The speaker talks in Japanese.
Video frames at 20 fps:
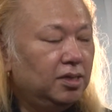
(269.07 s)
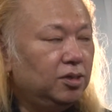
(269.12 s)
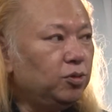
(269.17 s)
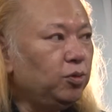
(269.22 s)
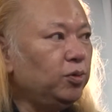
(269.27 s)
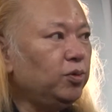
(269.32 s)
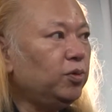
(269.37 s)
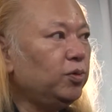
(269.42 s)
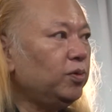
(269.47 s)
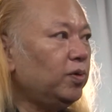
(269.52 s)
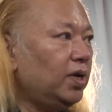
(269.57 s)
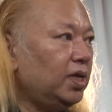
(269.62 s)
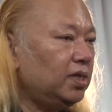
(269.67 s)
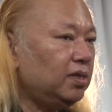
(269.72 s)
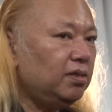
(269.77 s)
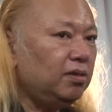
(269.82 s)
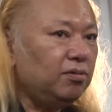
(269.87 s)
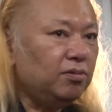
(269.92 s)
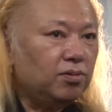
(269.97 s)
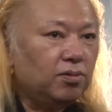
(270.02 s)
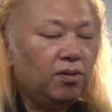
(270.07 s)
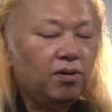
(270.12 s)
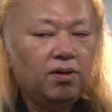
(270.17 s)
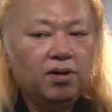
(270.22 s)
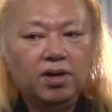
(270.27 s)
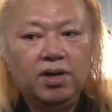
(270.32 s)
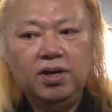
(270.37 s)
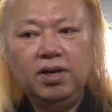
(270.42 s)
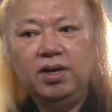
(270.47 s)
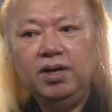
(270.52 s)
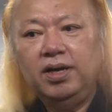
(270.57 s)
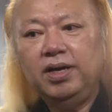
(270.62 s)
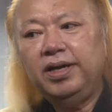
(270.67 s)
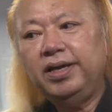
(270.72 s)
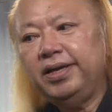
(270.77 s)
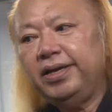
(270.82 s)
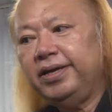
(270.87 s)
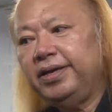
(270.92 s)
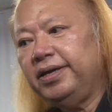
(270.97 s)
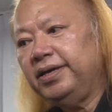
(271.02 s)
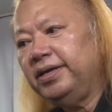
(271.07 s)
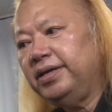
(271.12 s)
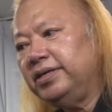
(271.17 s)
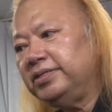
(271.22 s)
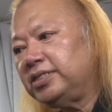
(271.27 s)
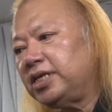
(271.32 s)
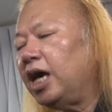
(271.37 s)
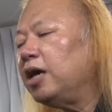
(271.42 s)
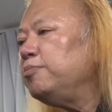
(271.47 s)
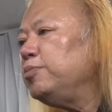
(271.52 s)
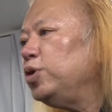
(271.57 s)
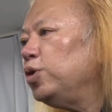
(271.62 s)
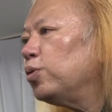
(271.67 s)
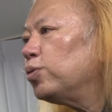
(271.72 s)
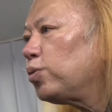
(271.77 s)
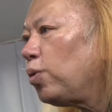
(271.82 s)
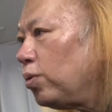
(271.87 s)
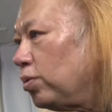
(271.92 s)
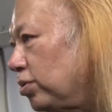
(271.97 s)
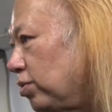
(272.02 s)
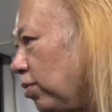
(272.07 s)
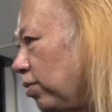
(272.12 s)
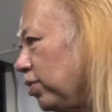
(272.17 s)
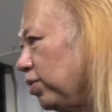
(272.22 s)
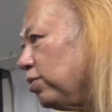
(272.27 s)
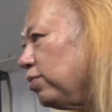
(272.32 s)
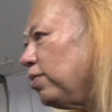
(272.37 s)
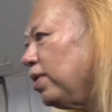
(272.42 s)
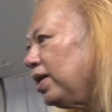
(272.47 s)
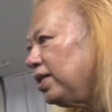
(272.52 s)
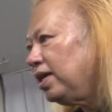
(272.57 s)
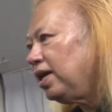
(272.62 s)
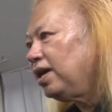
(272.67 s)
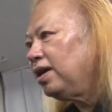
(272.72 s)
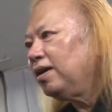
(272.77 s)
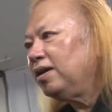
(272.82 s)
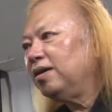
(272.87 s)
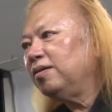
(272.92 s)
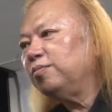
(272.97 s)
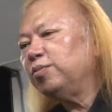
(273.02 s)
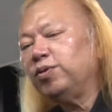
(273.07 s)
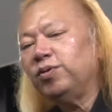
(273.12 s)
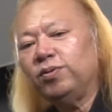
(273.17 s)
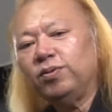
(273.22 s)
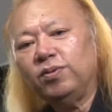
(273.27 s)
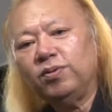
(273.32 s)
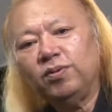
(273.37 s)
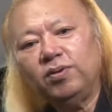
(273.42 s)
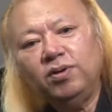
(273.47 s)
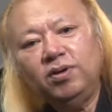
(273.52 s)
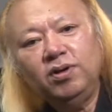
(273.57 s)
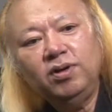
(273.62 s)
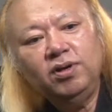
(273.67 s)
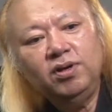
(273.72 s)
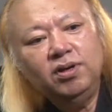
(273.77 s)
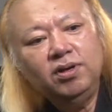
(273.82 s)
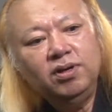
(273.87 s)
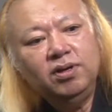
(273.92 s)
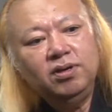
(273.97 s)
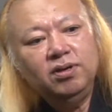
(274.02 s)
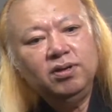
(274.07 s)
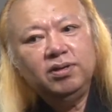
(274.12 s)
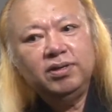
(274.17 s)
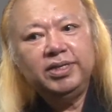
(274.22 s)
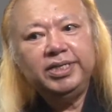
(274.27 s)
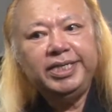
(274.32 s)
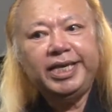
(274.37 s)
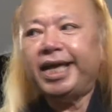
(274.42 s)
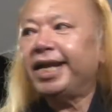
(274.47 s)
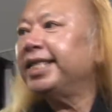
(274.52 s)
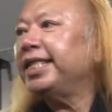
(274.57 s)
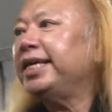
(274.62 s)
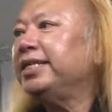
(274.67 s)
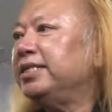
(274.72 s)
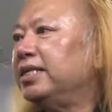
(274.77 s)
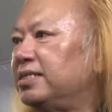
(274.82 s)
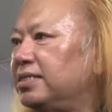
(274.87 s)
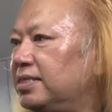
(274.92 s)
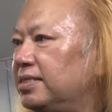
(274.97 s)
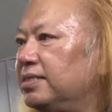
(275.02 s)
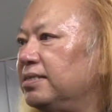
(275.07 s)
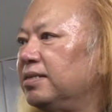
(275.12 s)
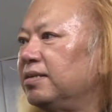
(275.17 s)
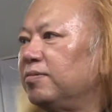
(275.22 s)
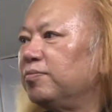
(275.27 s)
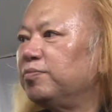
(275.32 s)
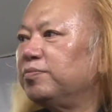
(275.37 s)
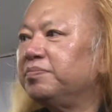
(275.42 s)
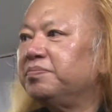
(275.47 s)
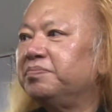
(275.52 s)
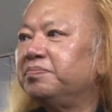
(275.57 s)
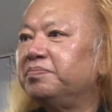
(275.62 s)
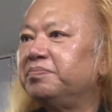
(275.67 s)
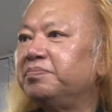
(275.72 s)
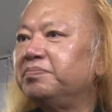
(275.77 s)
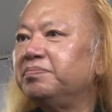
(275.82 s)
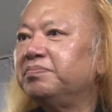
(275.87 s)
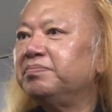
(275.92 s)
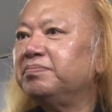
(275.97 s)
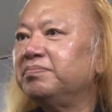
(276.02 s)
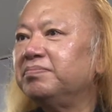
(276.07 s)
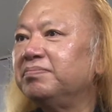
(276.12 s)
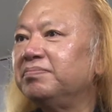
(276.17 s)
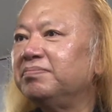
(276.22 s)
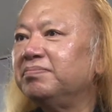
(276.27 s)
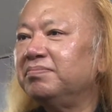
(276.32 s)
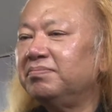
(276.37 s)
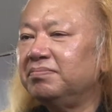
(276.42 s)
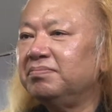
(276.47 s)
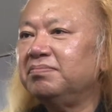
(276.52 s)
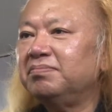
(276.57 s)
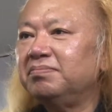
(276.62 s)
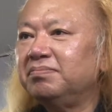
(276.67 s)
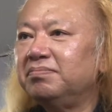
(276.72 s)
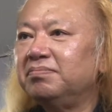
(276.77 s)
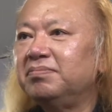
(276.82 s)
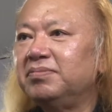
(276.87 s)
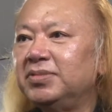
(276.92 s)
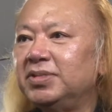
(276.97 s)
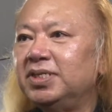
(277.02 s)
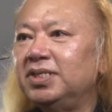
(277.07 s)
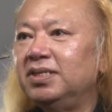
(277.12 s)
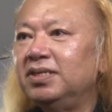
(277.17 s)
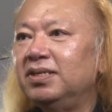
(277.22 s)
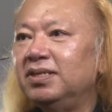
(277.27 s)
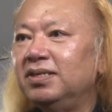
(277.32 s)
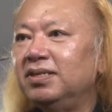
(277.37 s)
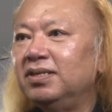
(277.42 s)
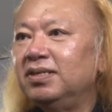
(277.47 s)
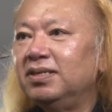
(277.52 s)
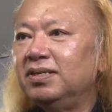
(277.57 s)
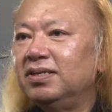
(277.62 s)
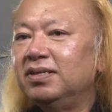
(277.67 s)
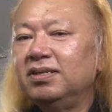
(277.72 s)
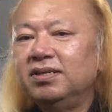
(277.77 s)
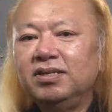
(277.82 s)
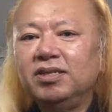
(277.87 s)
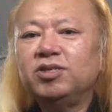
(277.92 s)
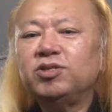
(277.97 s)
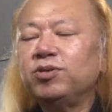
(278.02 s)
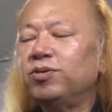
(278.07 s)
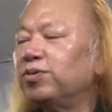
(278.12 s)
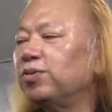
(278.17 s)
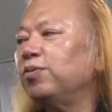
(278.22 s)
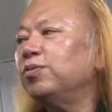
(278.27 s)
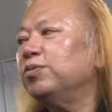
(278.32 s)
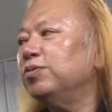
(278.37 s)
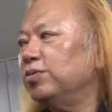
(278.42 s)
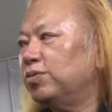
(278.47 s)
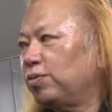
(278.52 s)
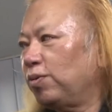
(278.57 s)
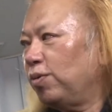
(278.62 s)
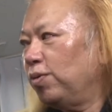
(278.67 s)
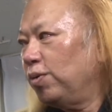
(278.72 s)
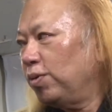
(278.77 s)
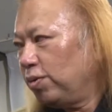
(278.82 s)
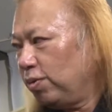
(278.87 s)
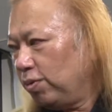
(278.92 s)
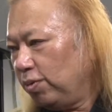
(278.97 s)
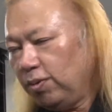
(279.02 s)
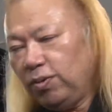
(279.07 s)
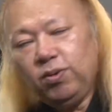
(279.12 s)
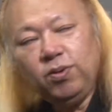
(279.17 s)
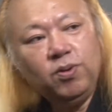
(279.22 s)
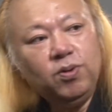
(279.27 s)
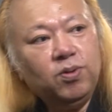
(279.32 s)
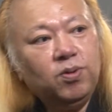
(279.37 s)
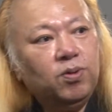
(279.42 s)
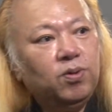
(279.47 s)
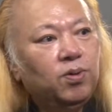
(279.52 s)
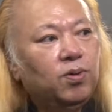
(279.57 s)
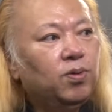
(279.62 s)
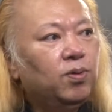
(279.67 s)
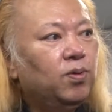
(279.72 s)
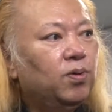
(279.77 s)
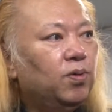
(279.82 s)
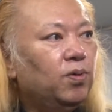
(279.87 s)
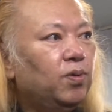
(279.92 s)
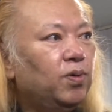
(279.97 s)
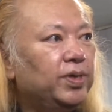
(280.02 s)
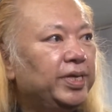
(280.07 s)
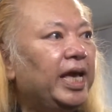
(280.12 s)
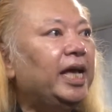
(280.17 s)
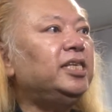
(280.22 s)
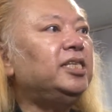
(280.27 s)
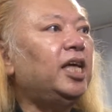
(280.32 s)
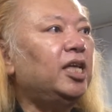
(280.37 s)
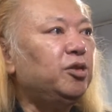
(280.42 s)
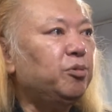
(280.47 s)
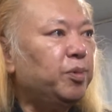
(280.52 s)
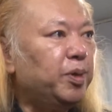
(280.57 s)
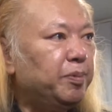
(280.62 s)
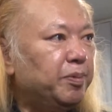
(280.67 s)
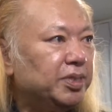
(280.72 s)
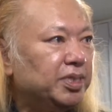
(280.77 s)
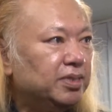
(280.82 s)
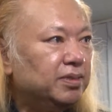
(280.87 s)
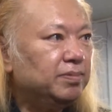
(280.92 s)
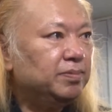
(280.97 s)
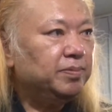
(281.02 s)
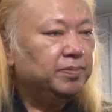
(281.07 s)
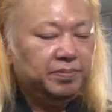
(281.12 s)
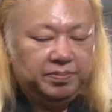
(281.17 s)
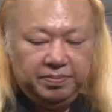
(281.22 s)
どういうことかっていうと、えー、催眠を解くというのはねもうやらないんです。へうん、だからその解くところをおやりたいと思います。